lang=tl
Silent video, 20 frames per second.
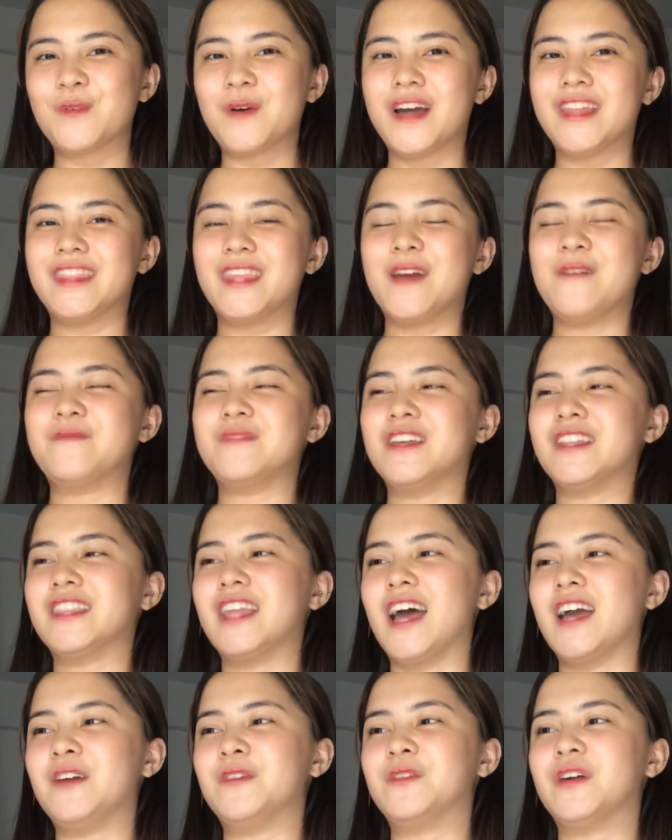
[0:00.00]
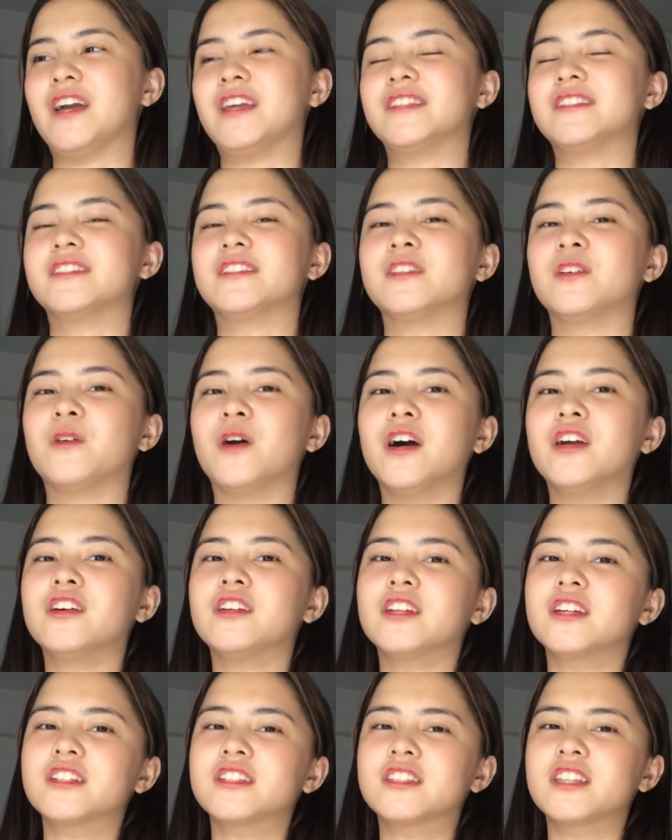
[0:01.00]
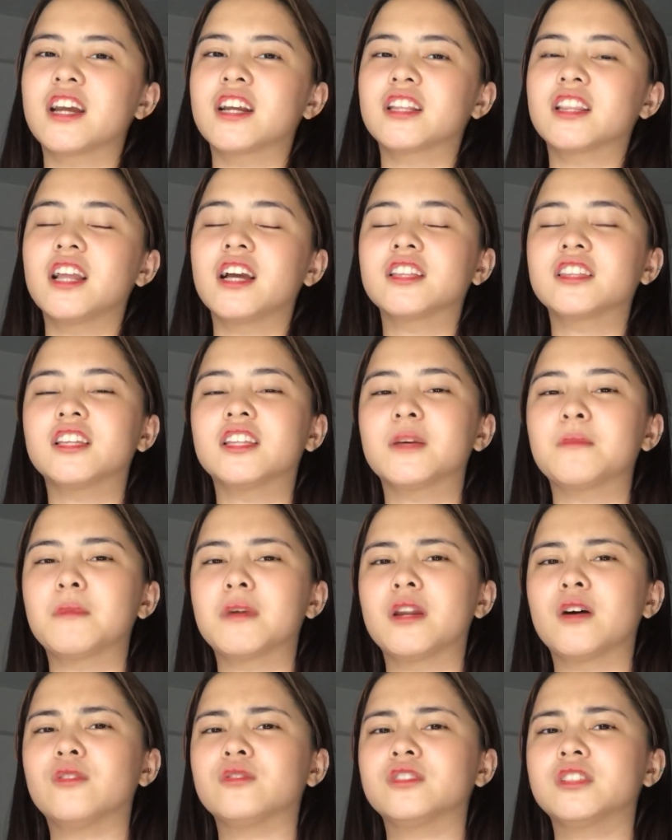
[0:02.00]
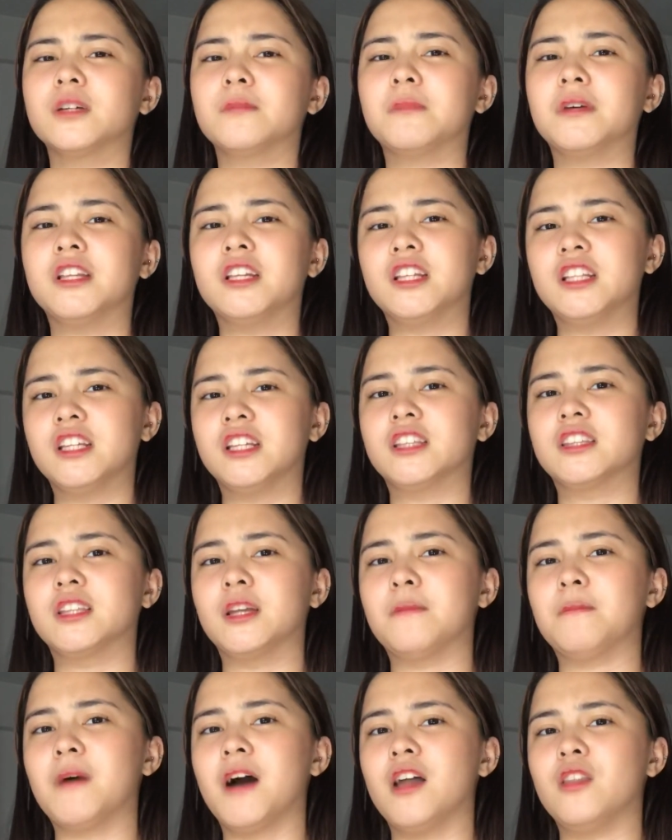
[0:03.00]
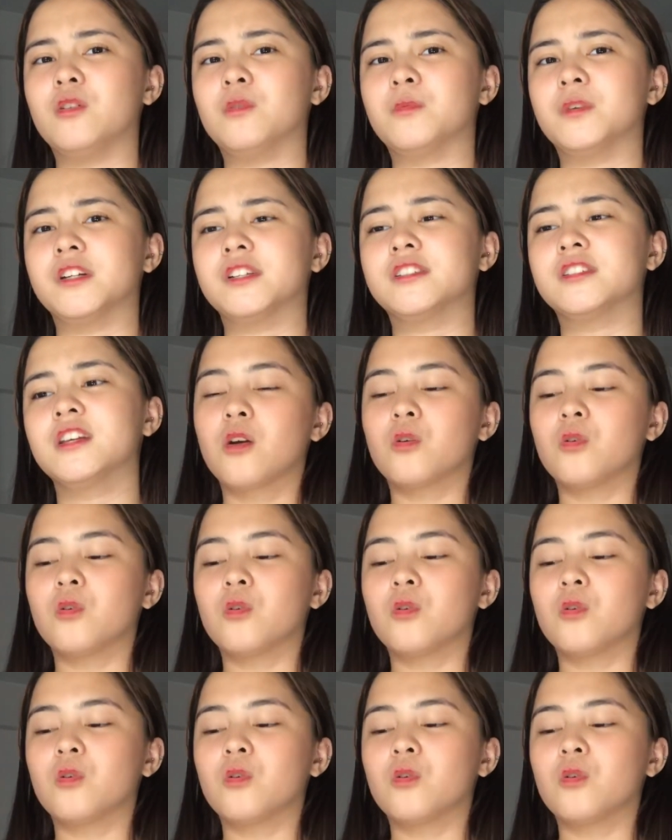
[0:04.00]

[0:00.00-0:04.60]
1M na tayo, guys. So, ayun, nag-start lang din naman ako sa maliliit na followers.